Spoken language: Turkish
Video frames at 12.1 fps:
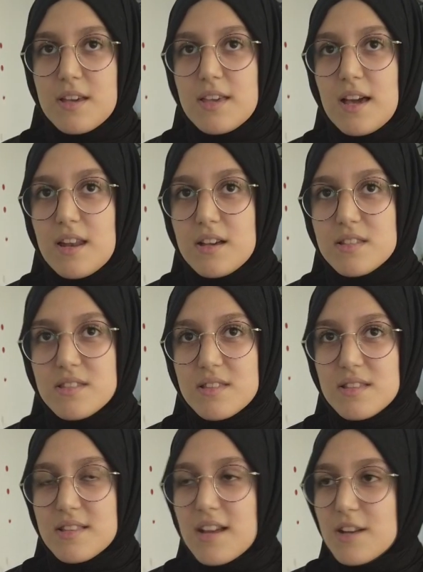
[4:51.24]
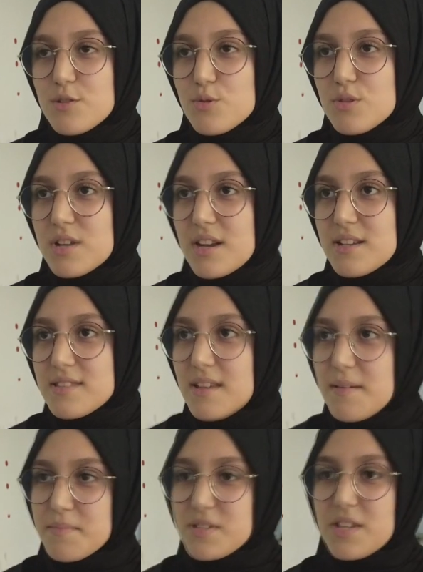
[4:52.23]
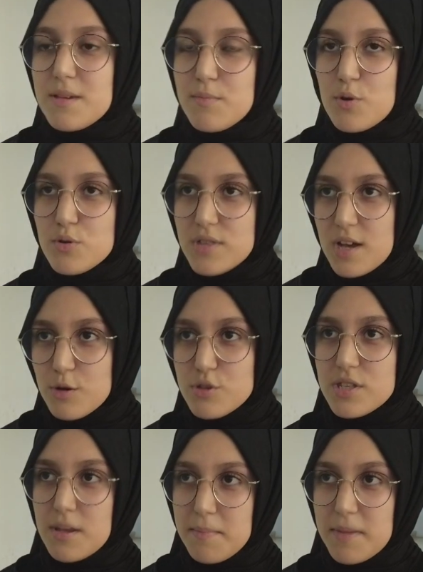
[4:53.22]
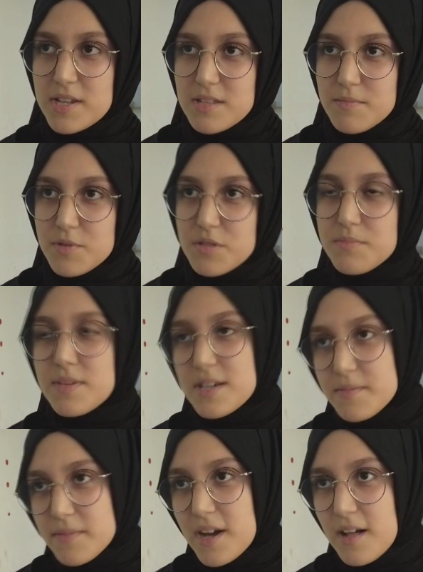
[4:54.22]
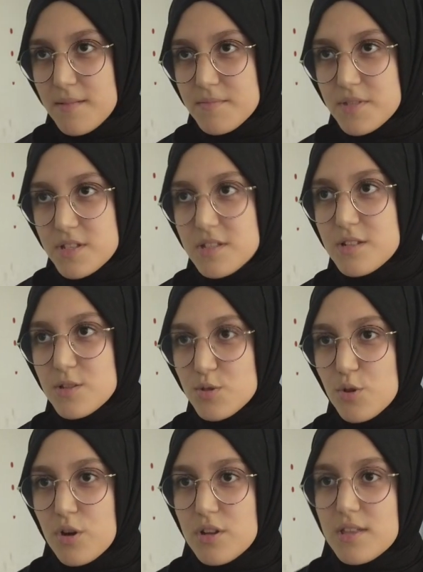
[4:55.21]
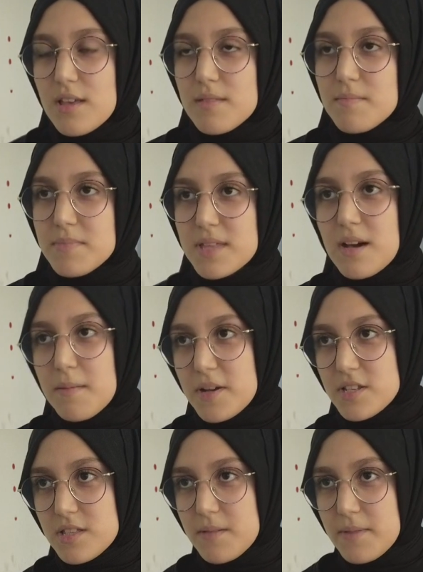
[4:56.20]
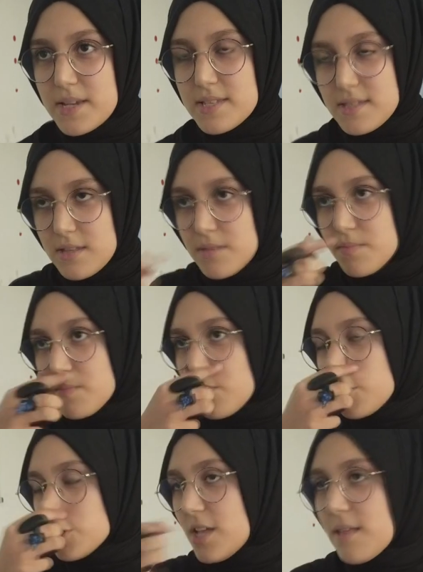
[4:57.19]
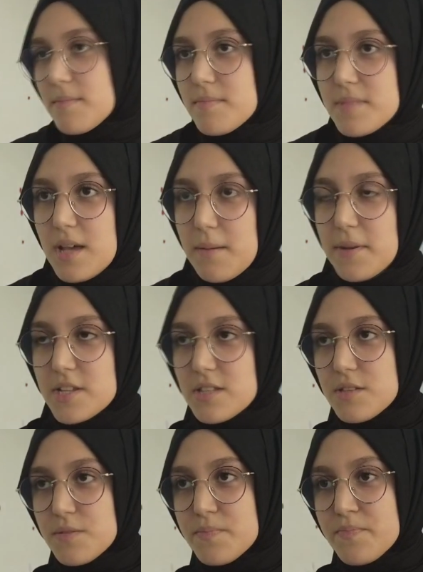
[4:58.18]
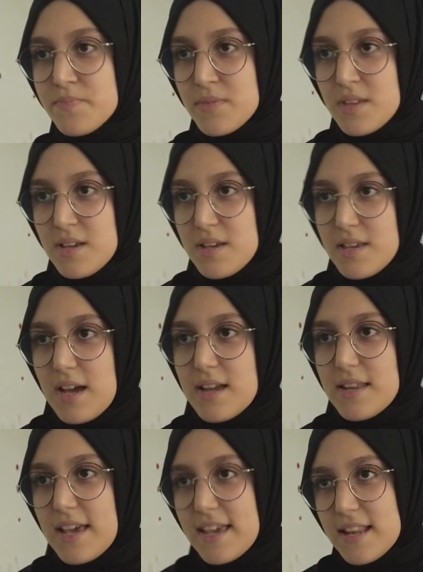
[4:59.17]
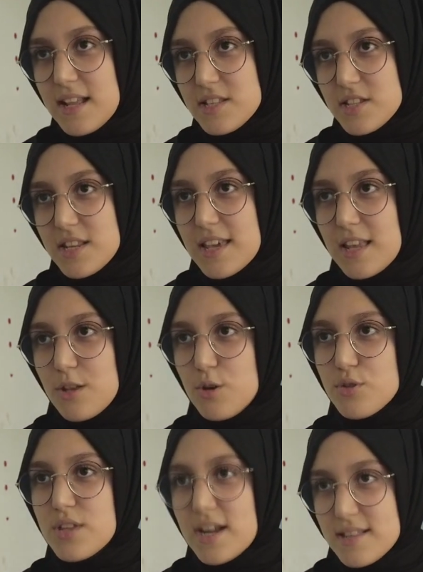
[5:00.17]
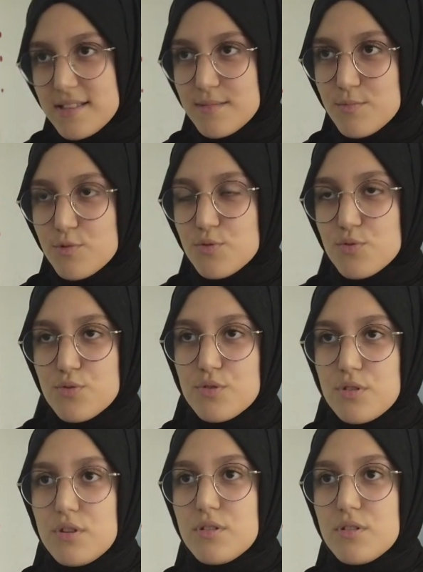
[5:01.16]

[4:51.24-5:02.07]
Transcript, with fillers: Yani aslında tercih olarak tam bir şeyim yok. Daha önceden başlamıştım, yarım kalmıştı. Sonradan bir daha başlamak istedim. O yüzden bir daha başladım. Yani eğlenceli geliyor, dertlerimi unutturuyor.